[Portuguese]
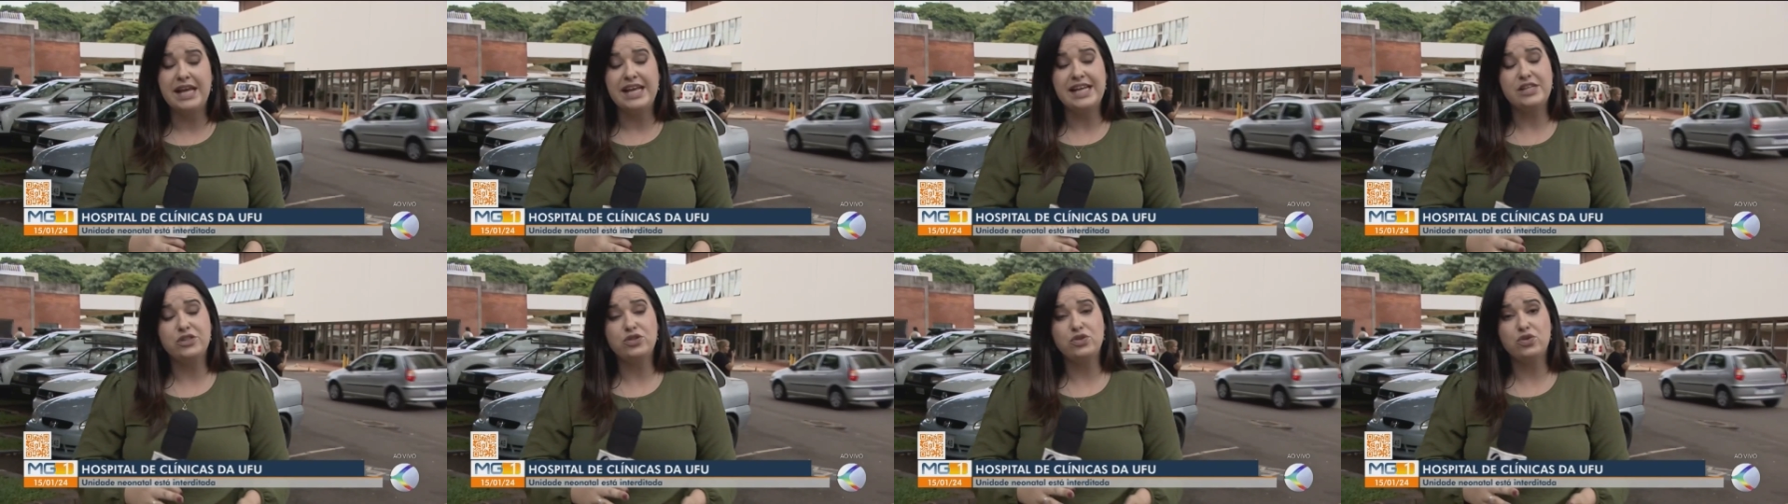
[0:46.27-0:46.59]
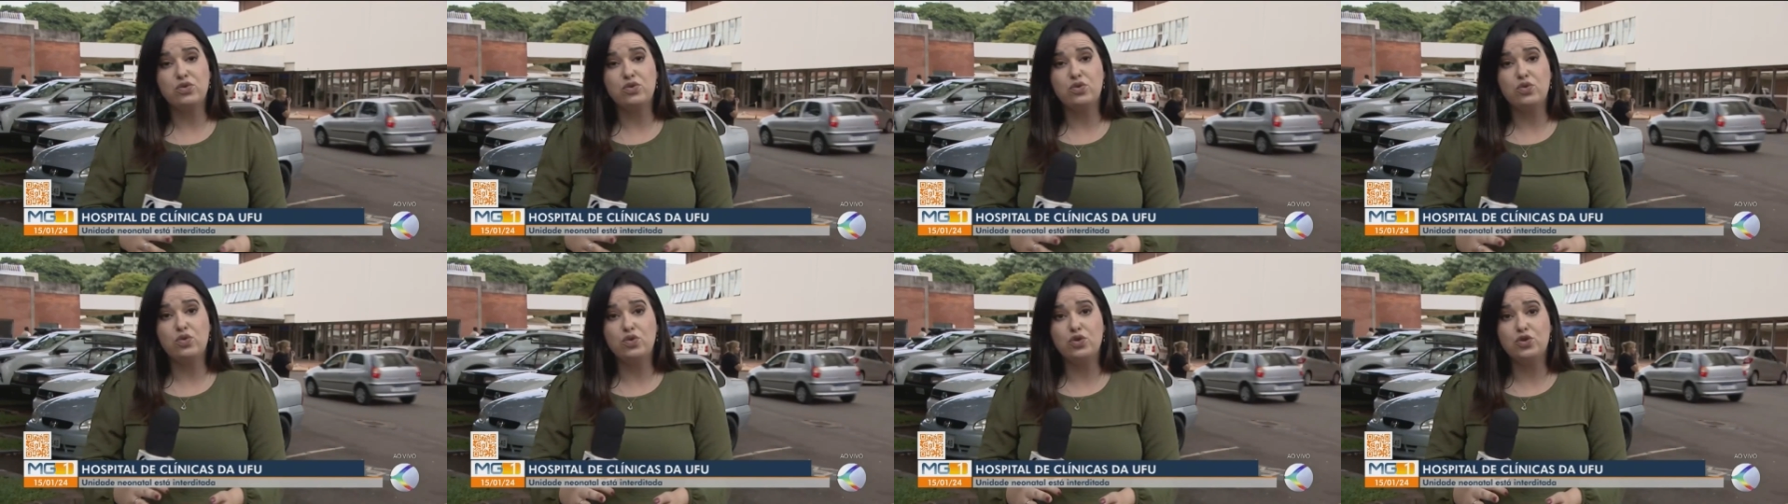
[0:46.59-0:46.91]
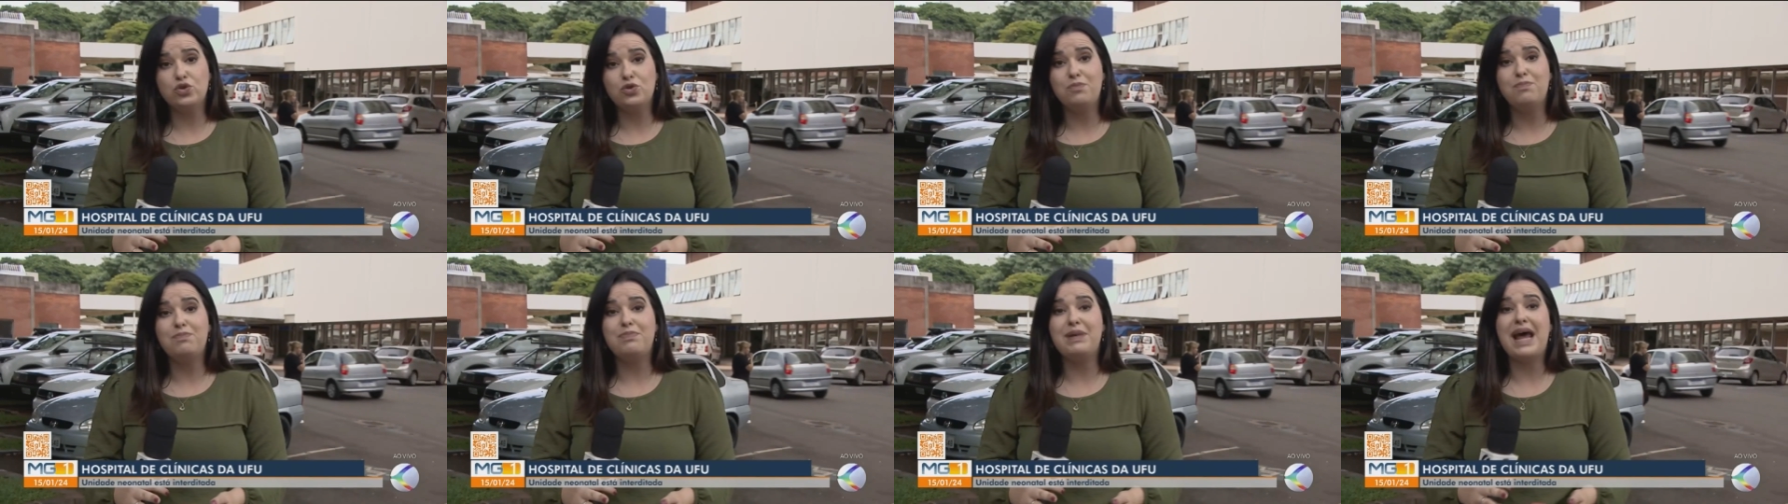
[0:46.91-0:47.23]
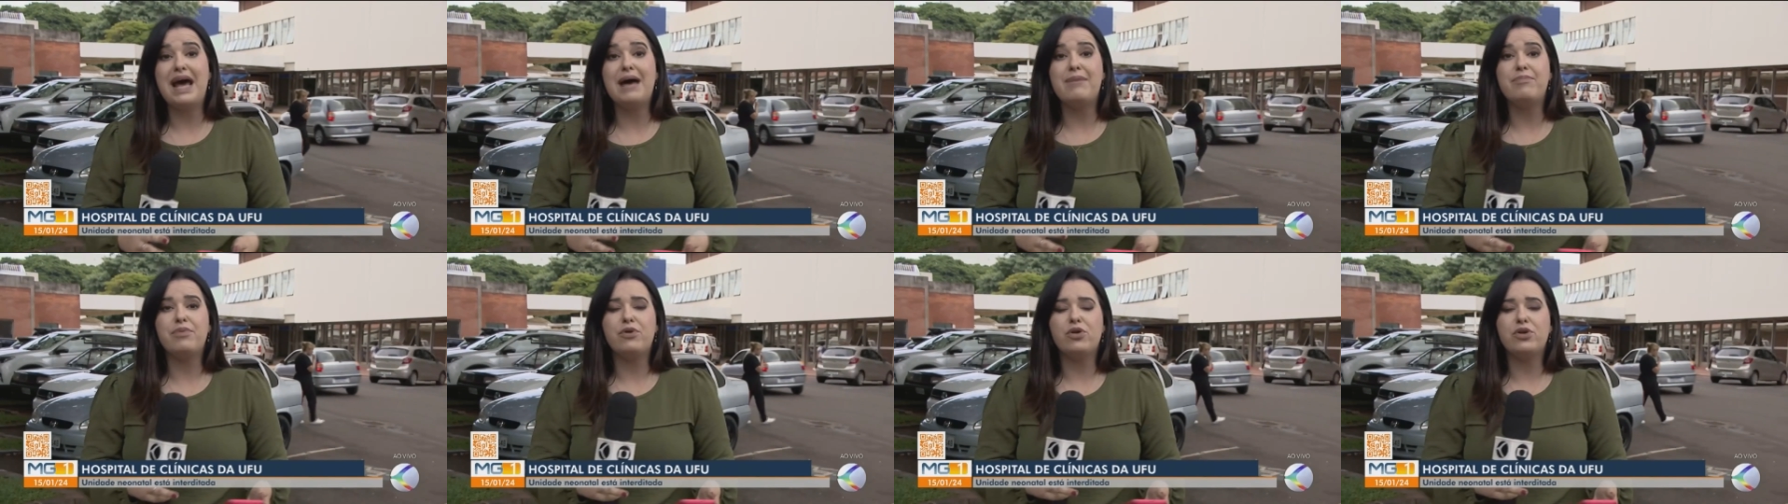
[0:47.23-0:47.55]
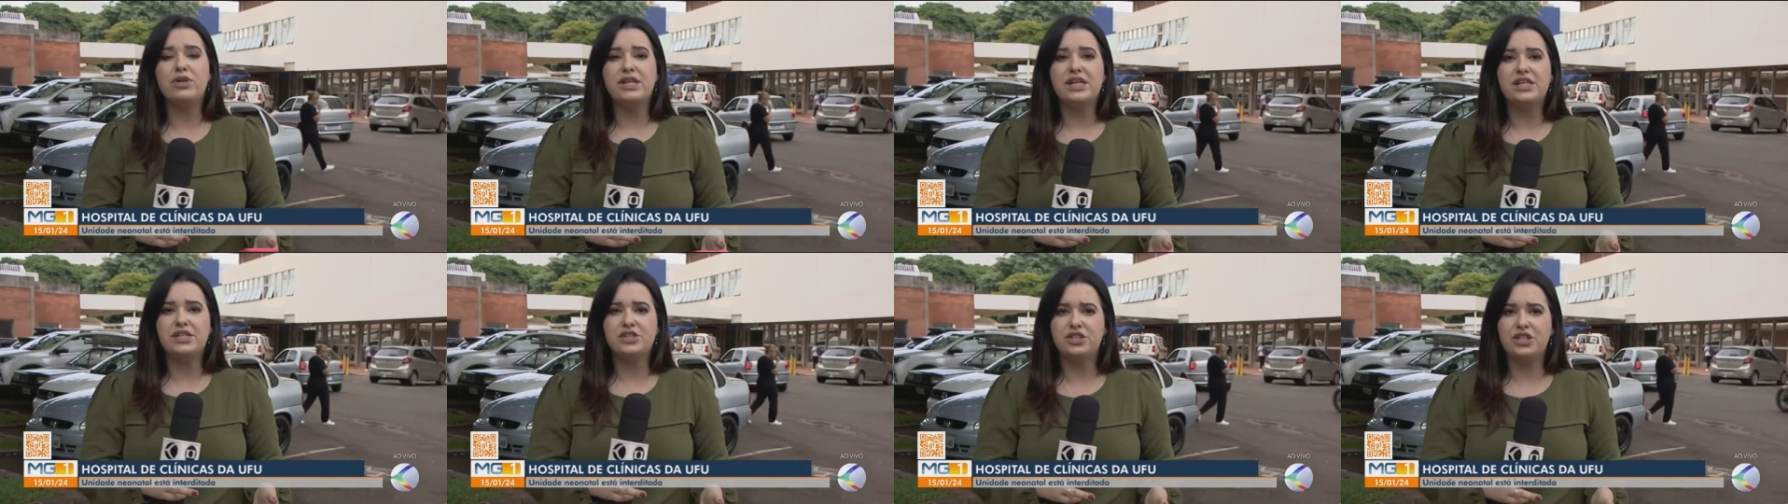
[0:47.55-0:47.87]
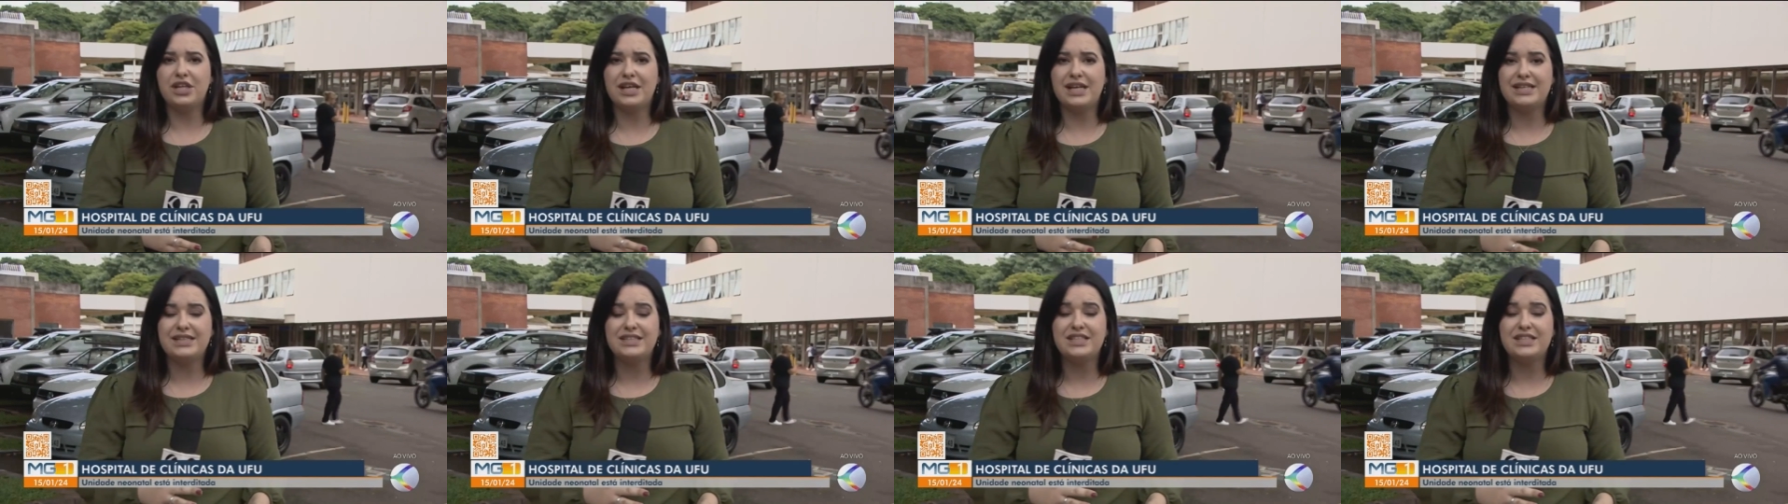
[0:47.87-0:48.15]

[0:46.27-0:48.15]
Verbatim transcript: Isso tudo para proteger